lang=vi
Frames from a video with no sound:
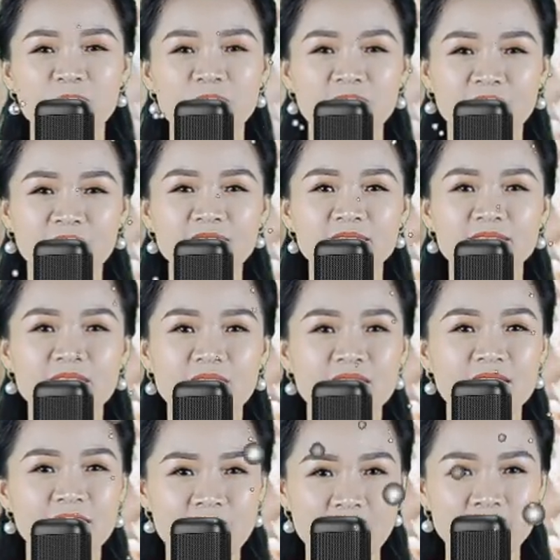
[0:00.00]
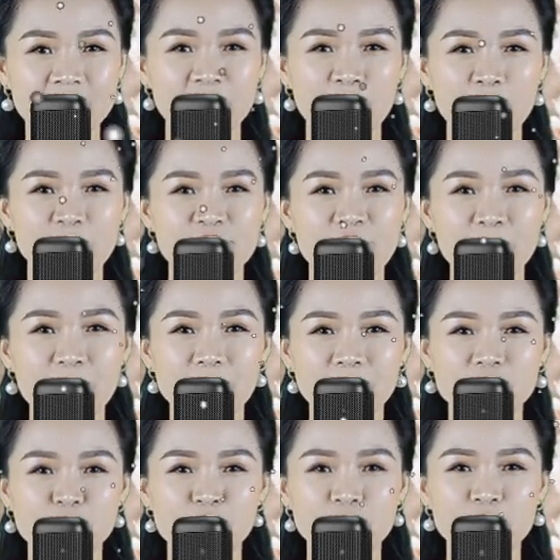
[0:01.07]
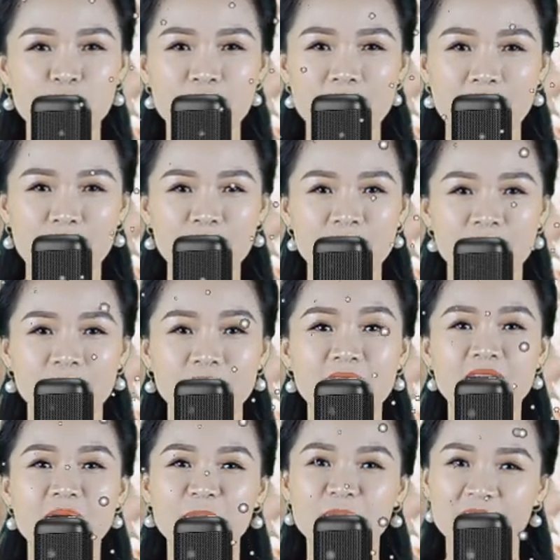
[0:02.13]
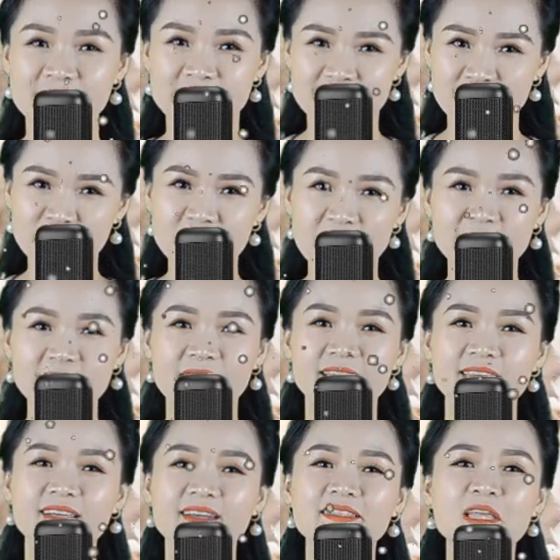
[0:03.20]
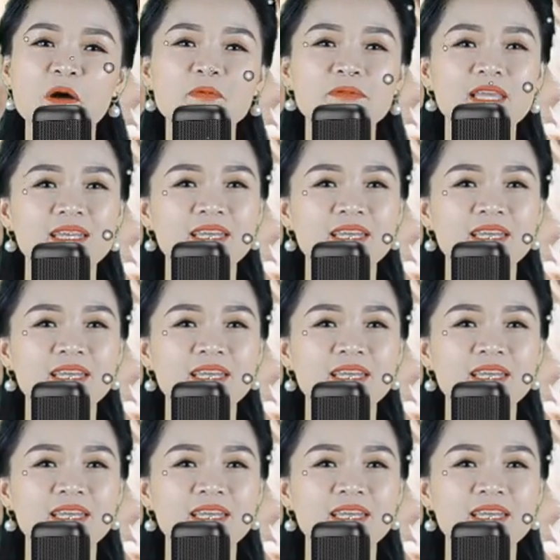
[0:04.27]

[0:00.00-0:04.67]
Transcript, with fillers: Mỗi tháng vào ngày 21 âm lịch, đóng kín các cửa sổ trong nhà,